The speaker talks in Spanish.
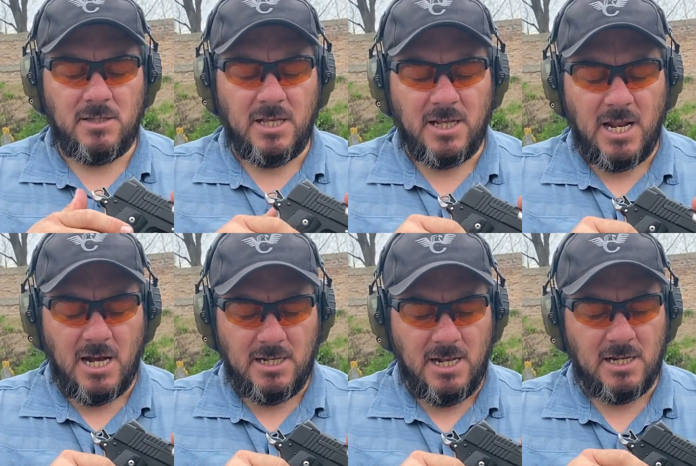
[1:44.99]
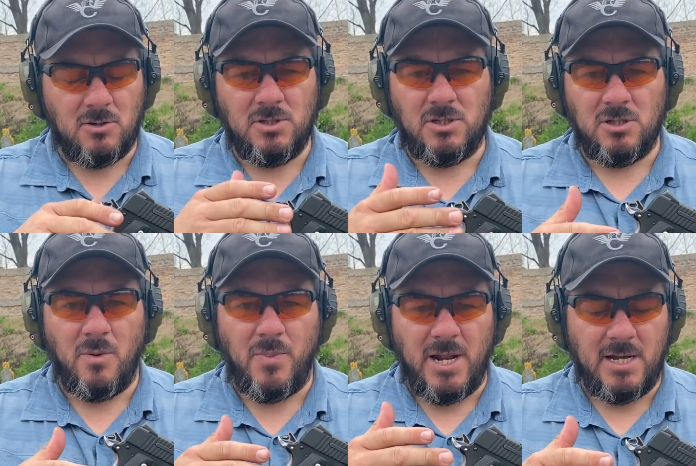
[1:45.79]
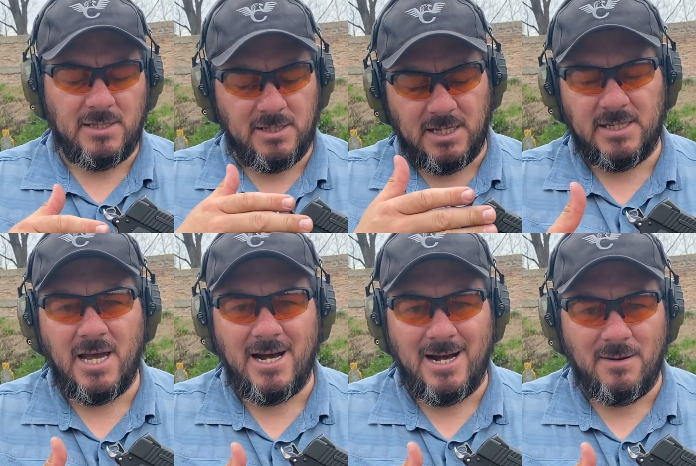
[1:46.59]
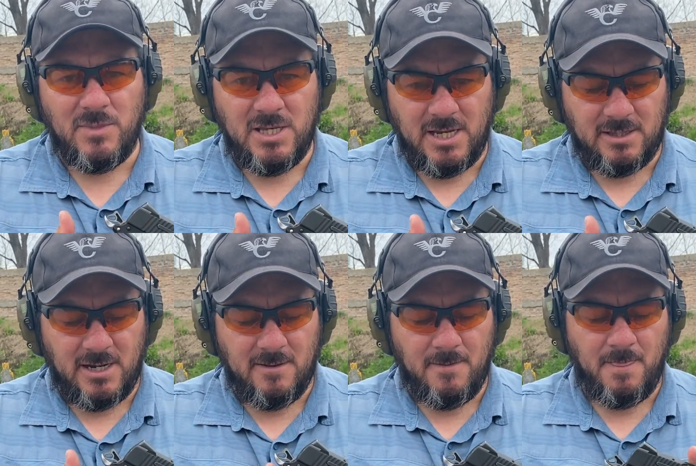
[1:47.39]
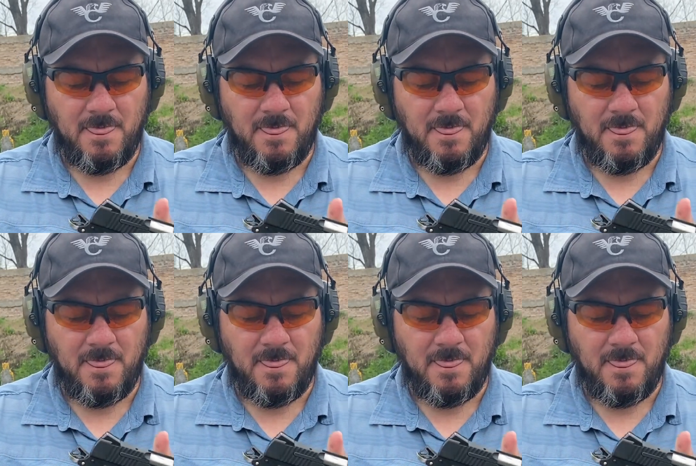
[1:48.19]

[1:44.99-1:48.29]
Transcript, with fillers: tener las, condiciones para que sea ambidiestra.